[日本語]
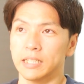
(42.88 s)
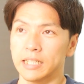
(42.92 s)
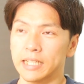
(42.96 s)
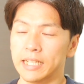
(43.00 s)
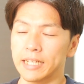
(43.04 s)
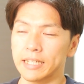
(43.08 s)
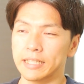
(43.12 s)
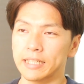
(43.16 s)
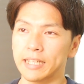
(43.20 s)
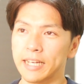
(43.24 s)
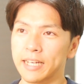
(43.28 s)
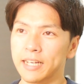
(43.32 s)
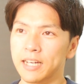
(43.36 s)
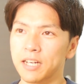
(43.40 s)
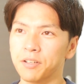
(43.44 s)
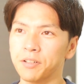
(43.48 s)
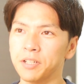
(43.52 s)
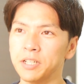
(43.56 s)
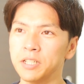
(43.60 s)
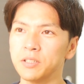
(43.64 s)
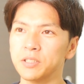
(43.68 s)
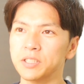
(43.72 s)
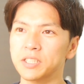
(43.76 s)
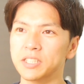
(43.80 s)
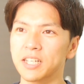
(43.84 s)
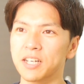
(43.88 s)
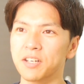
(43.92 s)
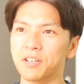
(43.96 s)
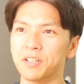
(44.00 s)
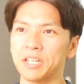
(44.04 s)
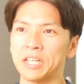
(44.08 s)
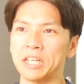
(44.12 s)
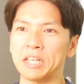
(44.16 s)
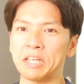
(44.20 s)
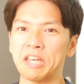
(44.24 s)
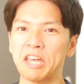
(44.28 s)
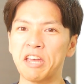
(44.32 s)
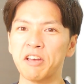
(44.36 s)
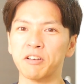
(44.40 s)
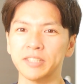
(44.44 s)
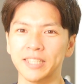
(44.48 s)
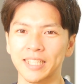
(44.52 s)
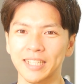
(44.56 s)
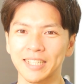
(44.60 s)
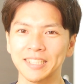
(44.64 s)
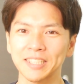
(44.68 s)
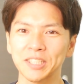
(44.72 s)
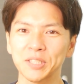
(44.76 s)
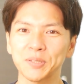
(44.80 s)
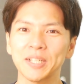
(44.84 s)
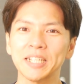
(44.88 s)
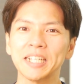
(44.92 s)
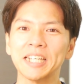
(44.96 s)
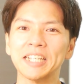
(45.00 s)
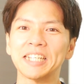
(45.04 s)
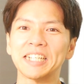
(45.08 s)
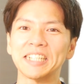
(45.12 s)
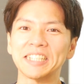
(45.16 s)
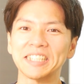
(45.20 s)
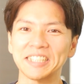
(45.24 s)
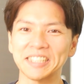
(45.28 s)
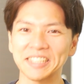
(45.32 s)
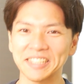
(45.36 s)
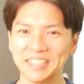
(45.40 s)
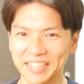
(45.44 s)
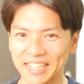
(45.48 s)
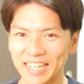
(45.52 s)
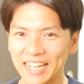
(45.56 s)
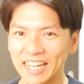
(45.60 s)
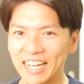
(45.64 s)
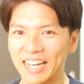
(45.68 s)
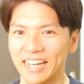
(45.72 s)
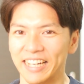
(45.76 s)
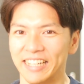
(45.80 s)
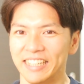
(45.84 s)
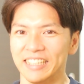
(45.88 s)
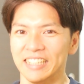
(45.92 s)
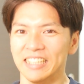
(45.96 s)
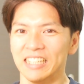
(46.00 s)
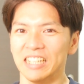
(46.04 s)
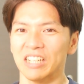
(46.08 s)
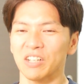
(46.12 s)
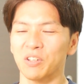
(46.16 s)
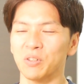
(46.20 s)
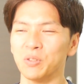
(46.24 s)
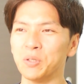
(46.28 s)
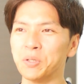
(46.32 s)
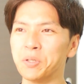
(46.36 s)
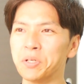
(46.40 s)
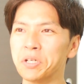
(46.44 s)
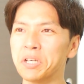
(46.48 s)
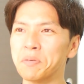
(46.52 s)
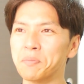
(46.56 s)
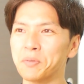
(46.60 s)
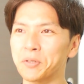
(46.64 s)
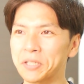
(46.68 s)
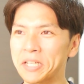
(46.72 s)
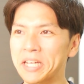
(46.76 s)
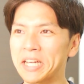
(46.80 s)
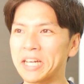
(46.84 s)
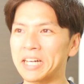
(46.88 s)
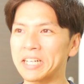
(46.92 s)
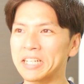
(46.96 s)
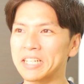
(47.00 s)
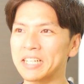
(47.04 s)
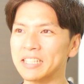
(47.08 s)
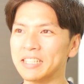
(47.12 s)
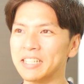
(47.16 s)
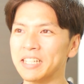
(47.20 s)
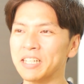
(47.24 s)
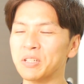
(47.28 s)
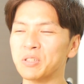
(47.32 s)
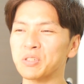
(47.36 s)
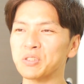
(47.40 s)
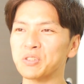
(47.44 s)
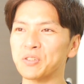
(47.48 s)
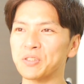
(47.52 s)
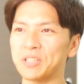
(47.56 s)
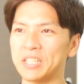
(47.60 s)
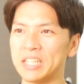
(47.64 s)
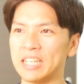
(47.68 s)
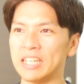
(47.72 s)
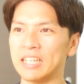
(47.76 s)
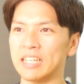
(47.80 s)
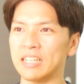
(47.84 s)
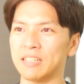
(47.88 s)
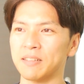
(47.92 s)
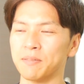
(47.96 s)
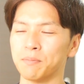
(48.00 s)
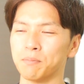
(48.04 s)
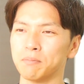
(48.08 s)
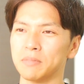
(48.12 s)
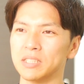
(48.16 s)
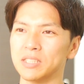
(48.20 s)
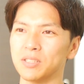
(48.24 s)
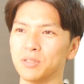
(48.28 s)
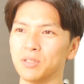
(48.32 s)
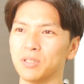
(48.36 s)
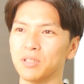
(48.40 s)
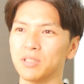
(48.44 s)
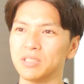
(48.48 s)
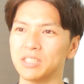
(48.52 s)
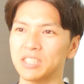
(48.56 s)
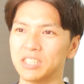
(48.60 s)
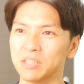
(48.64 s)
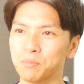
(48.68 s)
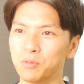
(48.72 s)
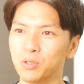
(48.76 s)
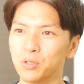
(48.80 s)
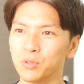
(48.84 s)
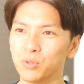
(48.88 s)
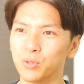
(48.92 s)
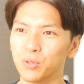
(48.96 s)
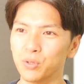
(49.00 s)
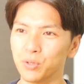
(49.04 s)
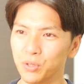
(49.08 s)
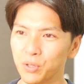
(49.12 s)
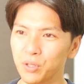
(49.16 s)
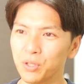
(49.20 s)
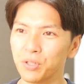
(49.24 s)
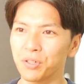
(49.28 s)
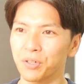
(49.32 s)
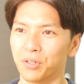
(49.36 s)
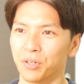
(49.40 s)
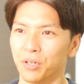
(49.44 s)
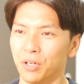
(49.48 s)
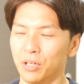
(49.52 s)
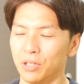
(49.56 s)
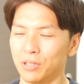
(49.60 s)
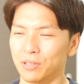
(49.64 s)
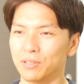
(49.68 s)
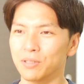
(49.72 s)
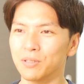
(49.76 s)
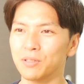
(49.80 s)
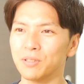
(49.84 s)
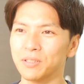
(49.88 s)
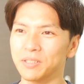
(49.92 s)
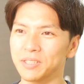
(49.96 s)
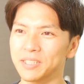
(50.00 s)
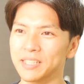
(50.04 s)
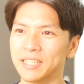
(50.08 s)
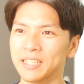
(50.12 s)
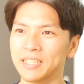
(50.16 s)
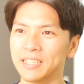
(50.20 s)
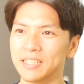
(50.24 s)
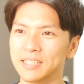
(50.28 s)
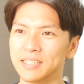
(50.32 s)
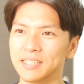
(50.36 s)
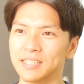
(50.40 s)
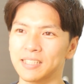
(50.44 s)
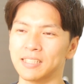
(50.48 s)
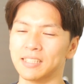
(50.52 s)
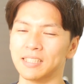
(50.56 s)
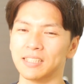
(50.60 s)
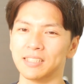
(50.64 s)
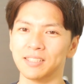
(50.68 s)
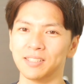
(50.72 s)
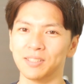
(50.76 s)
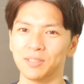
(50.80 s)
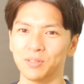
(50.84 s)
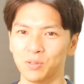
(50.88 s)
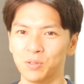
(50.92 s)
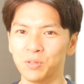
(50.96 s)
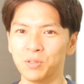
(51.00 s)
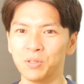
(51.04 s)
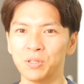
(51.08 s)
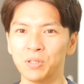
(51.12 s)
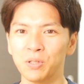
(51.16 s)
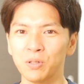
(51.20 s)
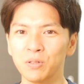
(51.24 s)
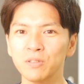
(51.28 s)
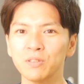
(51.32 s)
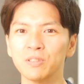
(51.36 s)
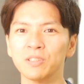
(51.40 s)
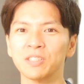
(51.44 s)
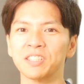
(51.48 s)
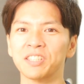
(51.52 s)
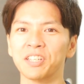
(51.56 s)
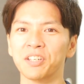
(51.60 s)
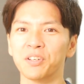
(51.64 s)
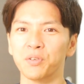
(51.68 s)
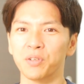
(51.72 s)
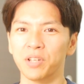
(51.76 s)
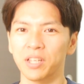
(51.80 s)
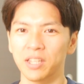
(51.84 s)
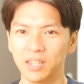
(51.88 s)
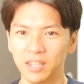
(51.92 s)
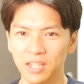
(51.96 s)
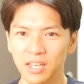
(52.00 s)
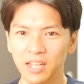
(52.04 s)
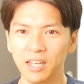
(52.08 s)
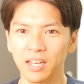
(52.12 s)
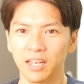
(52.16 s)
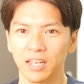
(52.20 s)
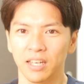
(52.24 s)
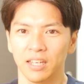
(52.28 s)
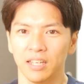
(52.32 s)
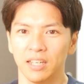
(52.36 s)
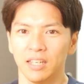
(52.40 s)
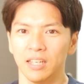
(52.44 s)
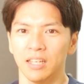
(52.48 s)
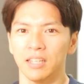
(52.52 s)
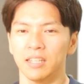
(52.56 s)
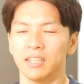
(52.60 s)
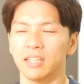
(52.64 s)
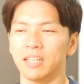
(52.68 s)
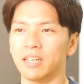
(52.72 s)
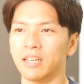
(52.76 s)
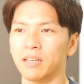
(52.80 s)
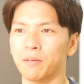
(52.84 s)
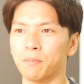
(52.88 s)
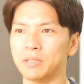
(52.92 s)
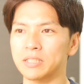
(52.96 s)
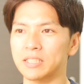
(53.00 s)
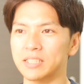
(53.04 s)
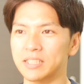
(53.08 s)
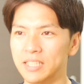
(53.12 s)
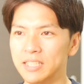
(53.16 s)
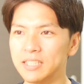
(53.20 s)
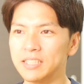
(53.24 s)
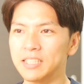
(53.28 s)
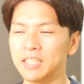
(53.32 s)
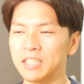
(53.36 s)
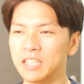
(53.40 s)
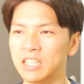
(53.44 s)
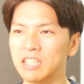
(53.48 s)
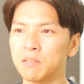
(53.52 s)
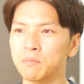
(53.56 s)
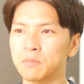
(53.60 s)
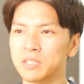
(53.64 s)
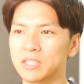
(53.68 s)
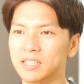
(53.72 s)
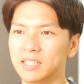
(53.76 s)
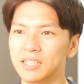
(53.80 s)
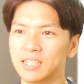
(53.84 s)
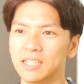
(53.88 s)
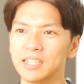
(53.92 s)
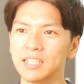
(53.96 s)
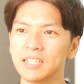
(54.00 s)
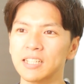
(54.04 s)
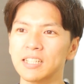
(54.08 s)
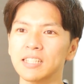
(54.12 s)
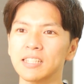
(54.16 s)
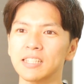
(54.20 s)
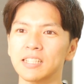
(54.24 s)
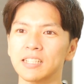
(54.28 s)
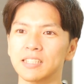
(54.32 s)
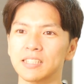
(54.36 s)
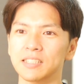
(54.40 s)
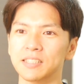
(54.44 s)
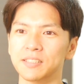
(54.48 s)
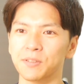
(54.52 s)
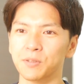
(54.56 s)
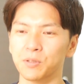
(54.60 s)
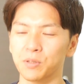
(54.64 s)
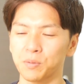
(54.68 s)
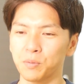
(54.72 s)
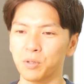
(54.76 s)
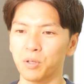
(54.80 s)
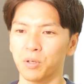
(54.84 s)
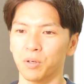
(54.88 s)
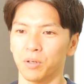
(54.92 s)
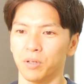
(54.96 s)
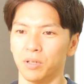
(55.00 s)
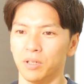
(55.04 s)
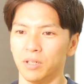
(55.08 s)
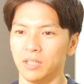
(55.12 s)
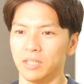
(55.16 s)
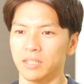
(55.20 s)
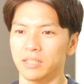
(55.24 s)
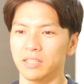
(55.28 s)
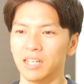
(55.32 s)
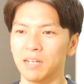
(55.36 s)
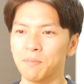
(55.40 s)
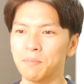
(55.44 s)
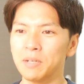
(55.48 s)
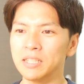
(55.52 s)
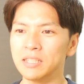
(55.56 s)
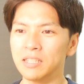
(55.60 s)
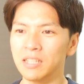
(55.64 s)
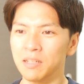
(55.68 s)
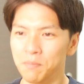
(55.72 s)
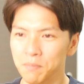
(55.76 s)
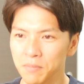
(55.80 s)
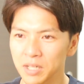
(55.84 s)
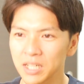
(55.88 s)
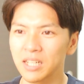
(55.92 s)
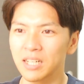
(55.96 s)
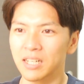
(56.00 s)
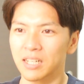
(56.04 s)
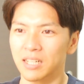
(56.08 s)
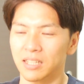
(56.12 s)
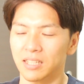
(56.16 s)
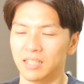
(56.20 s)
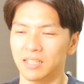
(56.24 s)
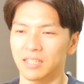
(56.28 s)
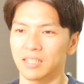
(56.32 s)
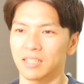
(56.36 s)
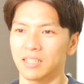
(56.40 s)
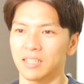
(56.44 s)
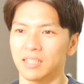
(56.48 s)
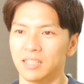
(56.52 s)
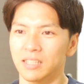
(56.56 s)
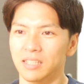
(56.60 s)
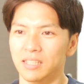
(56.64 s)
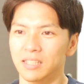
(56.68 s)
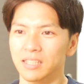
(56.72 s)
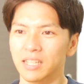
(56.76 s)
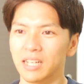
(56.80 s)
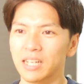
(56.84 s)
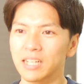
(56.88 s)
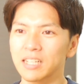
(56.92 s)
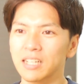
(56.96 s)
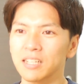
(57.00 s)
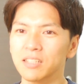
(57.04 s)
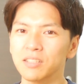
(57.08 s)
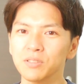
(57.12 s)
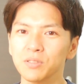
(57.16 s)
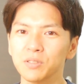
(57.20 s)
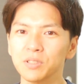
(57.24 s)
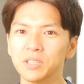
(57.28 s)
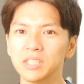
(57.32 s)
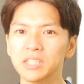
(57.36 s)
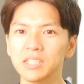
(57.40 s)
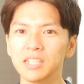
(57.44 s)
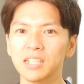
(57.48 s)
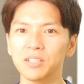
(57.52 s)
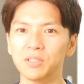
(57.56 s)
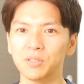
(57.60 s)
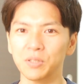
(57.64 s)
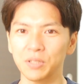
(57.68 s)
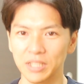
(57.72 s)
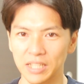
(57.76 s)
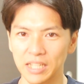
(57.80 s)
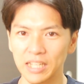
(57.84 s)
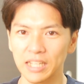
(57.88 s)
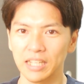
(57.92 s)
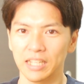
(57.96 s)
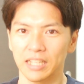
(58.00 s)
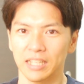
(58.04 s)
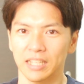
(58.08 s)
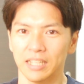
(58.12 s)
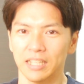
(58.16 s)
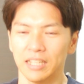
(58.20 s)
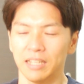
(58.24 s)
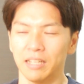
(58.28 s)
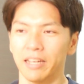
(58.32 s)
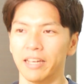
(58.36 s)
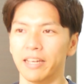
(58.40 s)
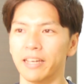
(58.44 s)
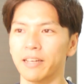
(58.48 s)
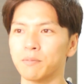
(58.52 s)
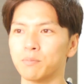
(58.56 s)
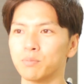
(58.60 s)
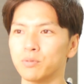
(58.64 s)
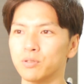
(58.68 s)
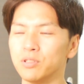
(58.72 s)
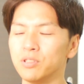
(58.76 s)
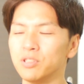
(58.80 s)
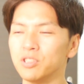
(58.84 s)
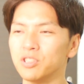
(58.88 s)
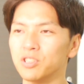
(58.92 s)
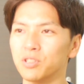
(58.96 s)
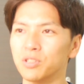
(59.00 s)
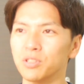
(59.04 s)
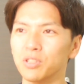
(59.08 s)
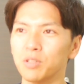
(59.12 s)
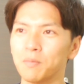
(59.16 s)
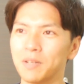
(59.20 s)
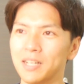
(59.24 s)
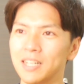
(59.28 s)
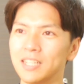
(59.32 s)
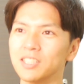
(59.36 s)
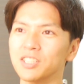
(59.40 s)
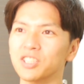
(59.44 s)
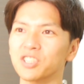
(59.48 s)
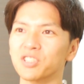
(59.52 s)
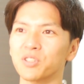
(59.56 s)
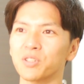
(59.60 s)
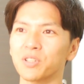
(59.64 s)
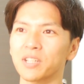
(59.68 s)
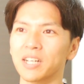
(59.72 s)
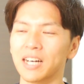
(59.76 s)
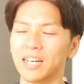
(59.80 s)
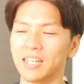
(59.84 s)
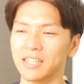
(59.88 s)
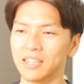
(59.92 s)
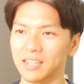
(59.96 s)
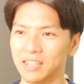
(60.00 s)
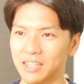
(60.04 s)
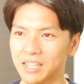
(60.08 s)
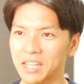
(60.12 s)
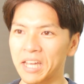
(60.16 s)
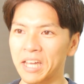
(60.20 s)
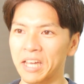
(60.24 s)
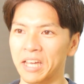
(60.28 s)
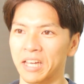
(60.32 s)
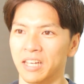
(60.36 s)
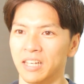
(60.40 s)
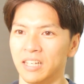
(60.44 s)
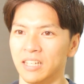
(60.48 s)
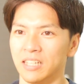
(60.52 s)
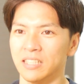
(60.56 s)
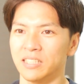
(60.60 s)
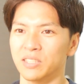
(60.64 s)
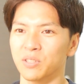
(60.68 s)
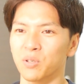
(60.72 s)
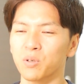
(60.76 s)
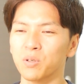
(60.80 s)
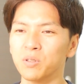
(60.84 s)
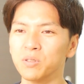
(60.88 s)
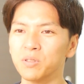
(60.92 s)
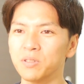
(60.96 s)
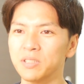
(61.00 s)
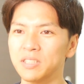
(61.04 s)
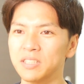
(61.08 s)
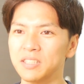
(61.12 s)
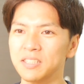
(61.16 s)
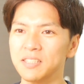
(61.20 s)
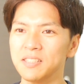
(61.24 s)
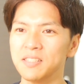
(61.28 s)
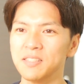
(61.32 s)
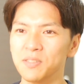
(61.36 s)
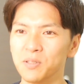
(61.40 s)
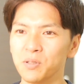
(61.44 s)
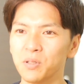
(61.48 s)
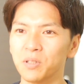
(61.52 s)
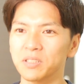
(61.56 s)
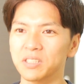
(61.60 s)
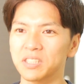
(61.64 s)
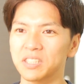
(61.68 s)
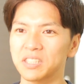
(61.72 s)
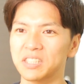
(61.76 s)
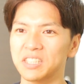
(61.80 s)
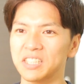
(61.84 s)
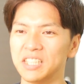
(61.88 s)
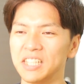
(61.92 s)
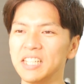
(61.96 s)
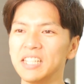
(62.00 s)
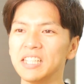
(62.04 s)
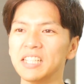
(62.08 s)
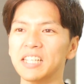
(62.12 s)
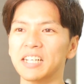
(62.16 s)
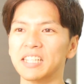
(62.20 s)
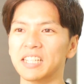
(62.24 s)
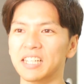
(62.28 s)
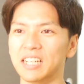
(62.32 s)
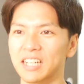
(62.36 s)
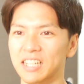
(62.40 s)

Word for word: で大学院の近くに家を探すわけなんですが、この時もね、ありがたいことに、まあ、その地元の不動産屋さんがすごくよくしてくれて、で、まあ、全然家は見つからなかったんですけども、たまたま大学の近くにえー、分譲のマンションがあって、そこの一室を賃貸で